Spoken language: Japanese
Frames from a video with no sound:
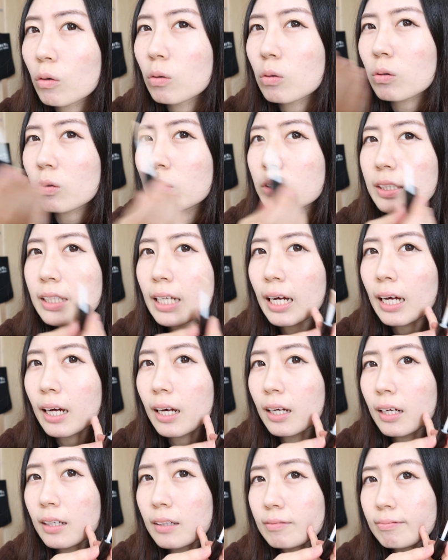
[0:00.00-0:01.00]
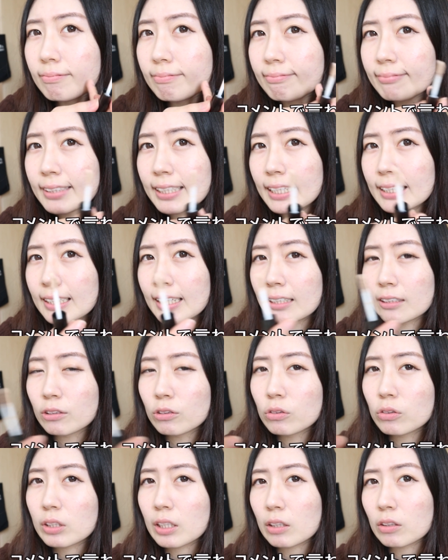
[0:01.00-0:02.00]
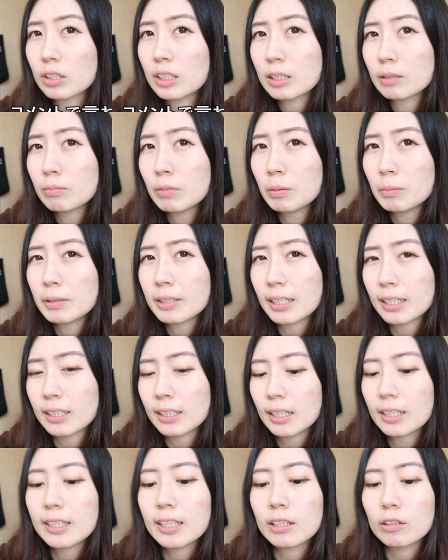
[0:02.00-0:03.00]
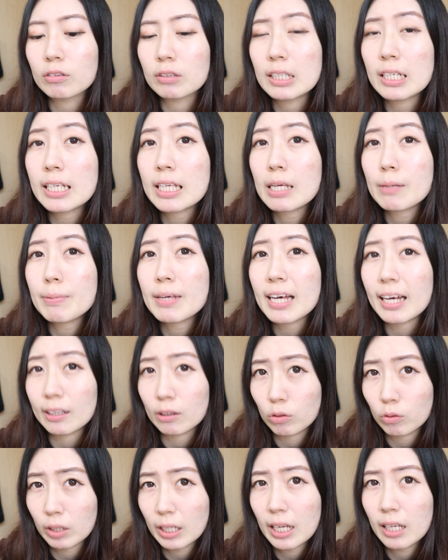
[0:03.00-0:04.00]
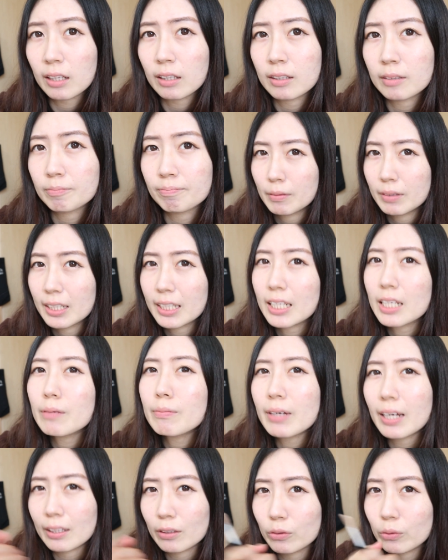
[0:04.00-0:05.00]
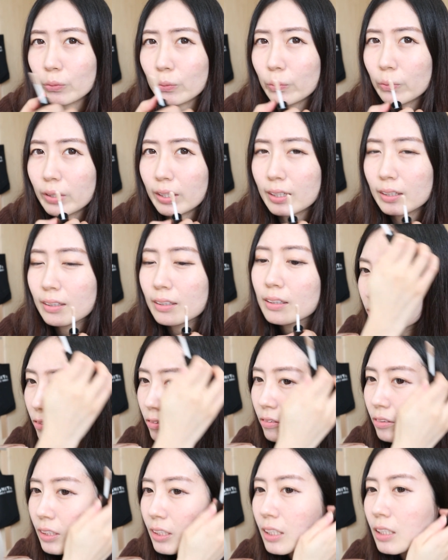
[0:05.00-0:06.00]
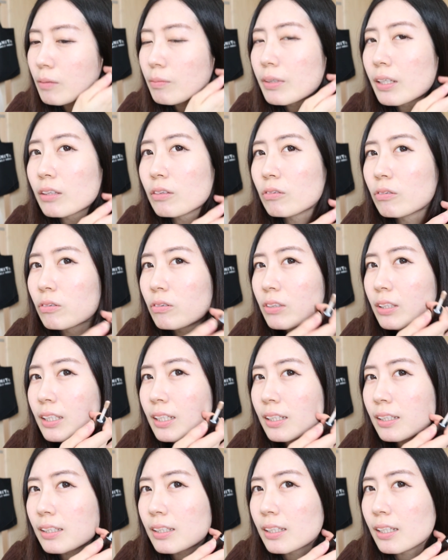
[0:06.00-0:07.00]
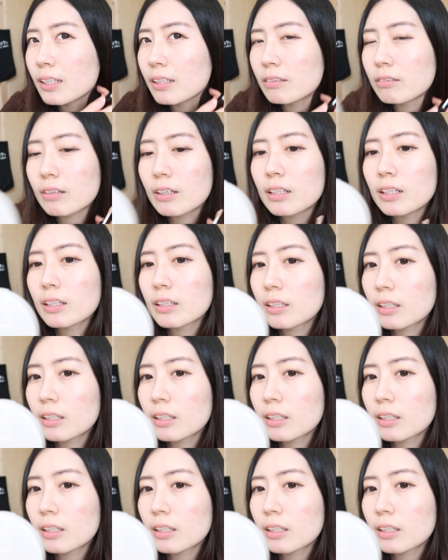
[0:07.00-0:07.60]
ここさ、皆さん言うけどシミみたいになってるニキビ跡ね。ニキビ跡よ、これ。このニキビ跡どうしたら消えるかなっ